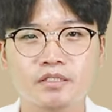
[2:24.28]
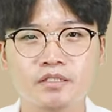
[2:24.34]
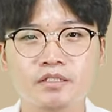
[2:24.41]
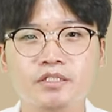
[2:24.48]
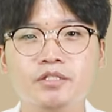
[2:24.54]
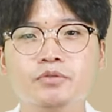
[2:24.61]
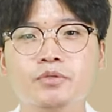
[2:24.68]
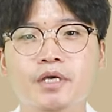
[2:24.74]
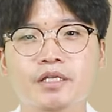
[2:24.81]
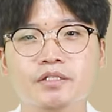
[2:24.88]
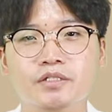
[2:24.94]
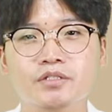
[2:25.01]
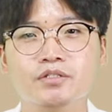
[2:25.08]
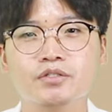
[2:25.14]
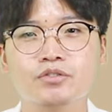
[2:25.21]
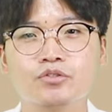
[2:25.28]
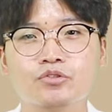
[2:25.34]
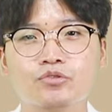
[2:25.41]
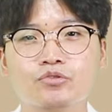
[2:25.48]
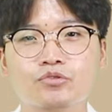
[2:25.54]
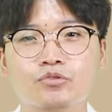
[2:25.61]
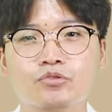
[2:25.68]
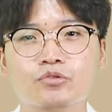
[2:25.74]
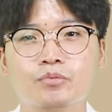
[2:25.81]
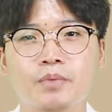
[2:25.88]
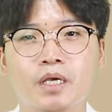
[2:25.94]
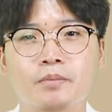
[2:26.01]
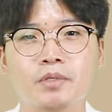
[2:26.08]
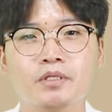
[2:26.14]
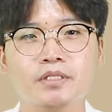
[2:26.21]
그 이후에는 수술 후
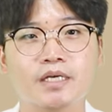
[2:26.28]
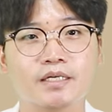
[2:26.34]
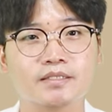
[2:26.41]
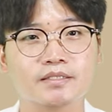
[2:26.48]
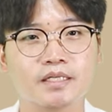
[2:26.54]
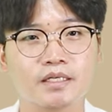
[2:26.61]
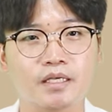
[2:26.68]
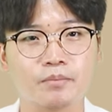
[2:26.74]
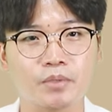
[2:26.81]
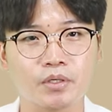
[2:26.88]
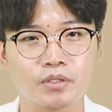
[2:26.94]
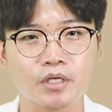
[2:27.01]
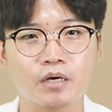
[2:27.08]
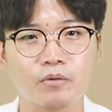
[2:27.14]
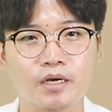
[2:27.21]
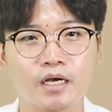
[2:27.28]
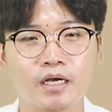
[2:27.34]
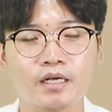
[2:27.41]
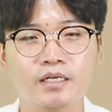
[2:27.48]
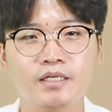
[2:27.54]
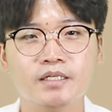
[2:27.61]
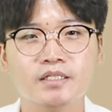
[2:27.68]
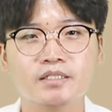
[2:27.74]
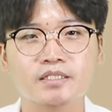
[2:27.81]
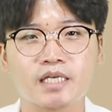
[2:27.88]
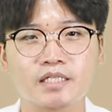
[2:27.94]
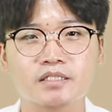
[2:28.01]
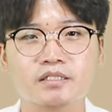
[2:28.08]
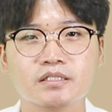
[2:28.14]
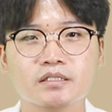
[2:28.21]
배변 양상의 변화와
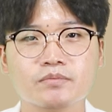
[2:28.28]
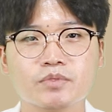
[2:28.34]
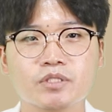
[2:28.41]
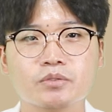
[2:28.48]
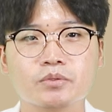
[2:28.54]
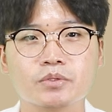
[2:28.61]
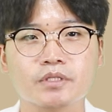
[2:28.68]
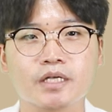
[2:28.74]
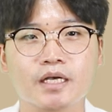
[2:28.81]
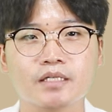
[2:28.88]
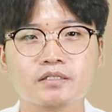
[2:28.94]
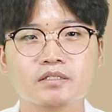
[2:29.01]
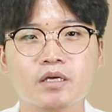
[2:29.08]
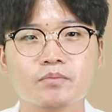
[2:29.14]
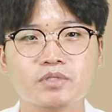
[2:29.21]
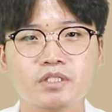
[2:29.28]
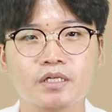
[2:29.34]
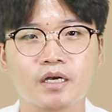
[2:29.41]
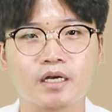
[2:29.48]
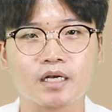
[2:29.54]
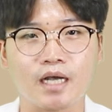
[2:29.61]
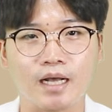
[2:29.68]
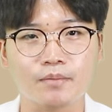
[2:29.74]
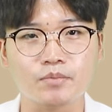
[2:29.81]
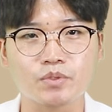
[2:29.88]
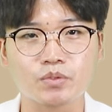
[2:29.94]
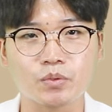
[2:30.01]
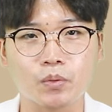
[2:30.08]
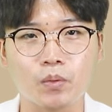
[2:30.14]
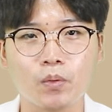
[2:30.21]
잦은 금식으로 인한 섭취량
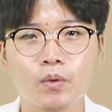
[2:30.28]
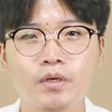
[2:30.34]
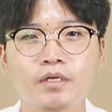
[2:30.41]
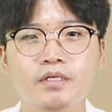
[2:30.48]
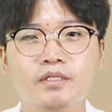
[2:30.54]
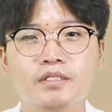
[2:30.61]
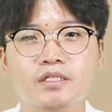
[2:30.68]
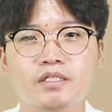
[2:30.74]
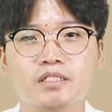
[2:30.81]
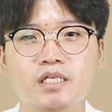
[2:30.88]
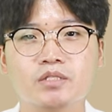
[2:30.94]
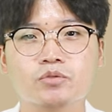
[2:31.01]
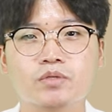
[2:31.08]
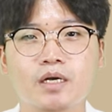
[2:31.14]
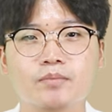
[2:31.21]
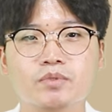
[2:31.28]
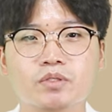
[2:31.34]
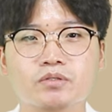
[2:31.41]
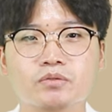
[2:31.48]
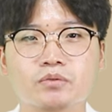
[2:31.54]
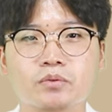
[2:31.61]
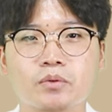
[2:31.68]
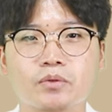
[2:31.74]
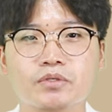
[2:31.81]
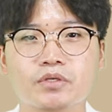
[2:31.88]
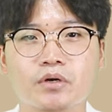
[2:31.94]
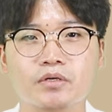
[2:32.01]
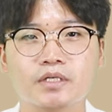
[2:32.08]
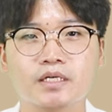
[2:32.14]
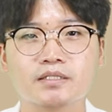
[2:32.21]
감소, 이 체중 감소 등으로
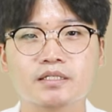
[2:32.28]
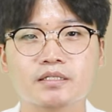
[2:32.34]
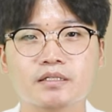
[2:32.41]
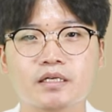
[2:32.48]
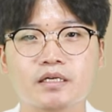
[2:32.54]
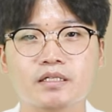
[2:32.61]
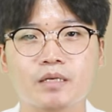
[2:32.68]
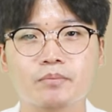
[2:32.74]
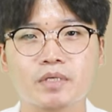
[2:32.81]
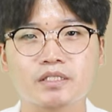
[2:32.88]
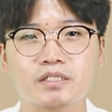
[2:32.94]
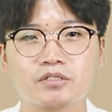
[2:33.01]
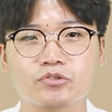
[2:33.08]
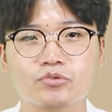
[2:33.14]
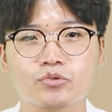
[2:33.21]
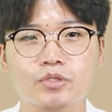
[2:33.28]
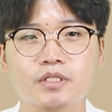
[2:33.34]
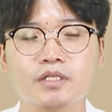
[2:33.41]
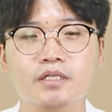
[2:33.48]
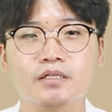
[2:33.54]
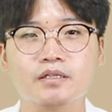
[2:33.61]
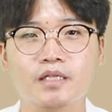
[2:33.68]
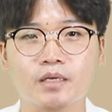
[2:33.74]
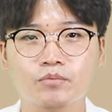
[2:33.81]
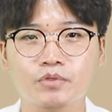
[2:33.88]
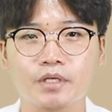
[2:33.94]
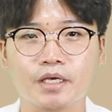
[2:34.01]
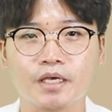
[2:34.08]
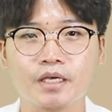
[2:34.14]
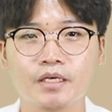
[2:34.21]
영양 상태가 나빠질 수 있기
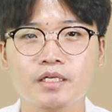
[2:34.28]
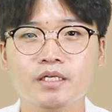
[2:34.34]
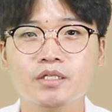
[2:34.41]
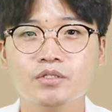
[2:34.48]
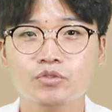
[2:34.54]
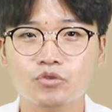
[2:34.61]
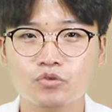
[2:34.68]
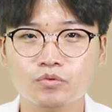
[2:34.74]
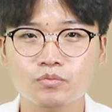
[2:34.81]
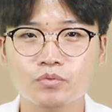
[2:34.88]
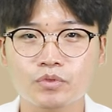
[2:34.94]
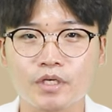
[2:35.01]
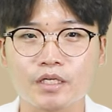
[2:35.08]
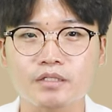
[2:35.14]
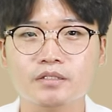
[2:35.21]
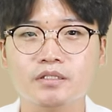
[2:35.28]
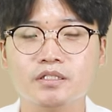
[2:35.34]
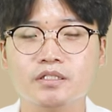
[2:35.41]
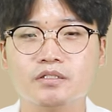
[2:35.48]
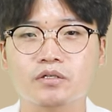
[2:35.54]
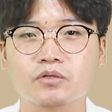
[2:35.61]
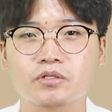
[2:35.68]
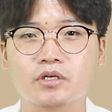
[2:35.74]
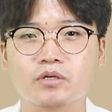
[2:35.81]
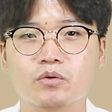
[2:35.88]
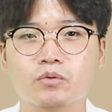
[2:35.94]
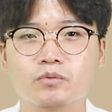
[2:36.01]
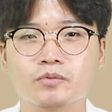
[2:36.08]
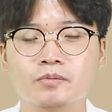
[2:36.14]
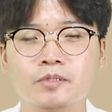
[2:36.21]
때문에 충분한 이 영양
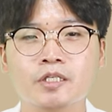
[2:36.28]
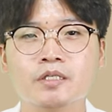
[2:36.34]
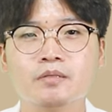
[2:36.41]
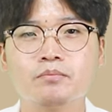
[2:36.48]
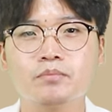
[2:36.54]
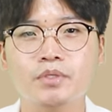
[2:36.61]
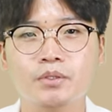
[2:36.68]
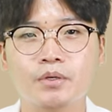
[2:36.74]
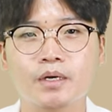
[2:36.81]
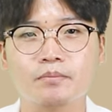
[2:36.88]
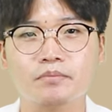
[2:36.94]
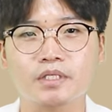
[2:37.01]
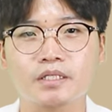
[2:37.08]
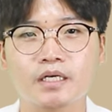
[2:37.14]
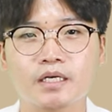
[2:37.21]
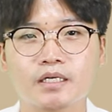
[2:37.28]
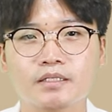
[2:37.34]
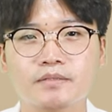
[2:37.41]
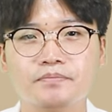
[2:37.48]
공급이 필요합니다.